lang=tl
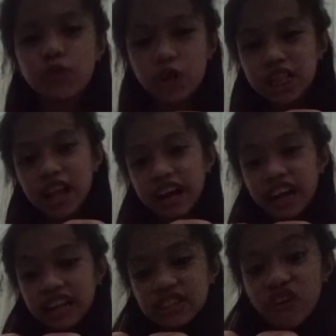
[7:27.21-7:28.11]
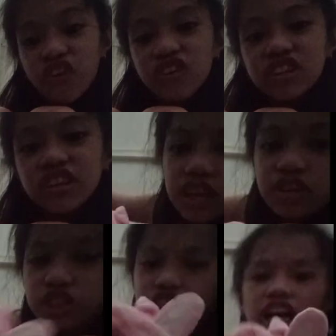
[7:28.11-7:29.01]
Wait lang guys, kukunin.
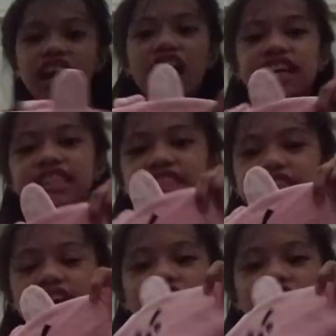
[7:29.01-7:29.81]
Ito siya guys.